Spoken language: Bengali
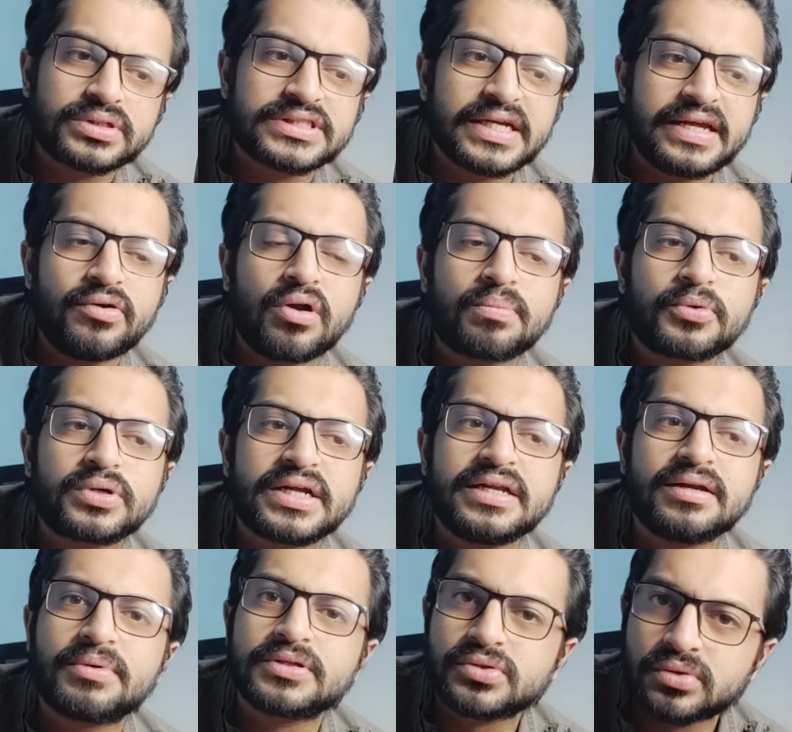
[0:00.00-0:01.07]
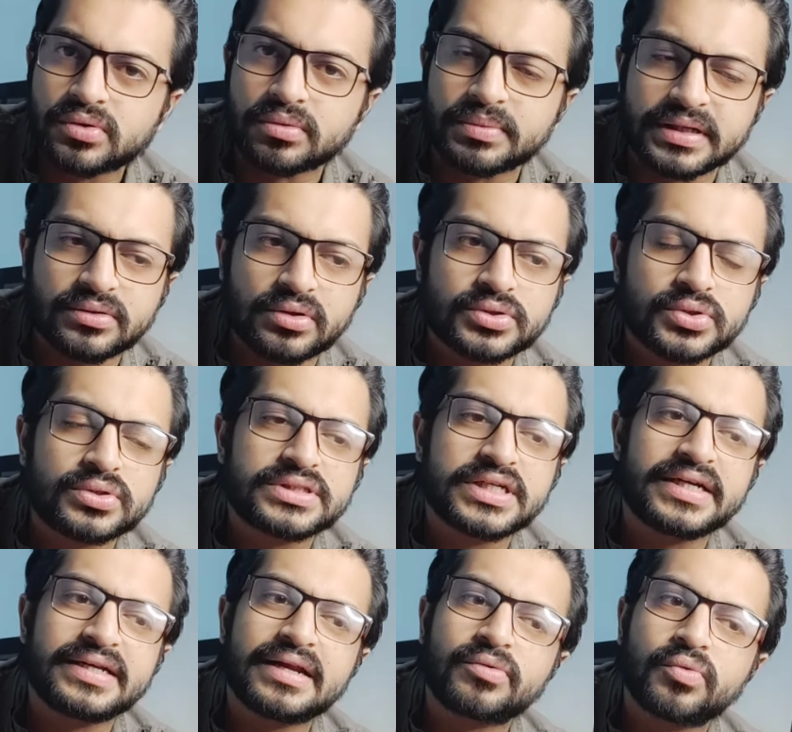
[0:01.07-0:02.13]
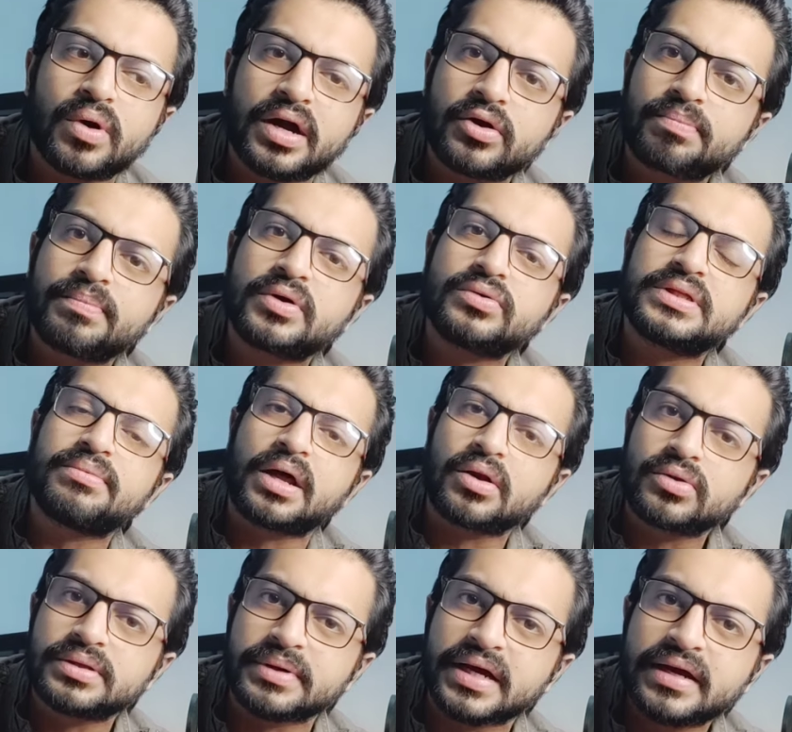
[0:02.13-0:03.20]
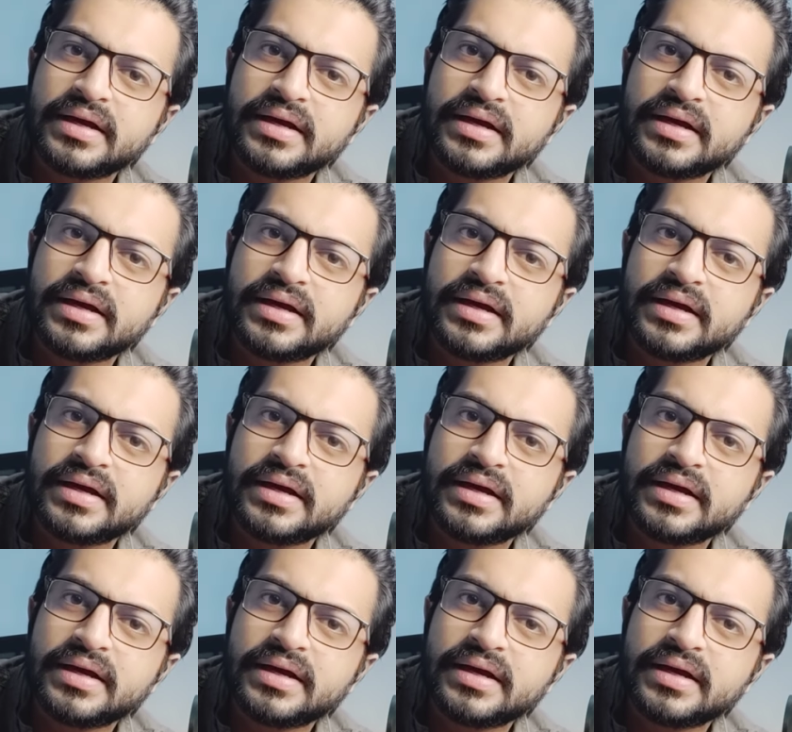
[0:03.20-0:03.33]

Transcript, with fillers: সেই গল্পটাই নির্বাচন করবে দর্শক সেটার ওয়ার্ড অফ মাউথই ভালো দিবে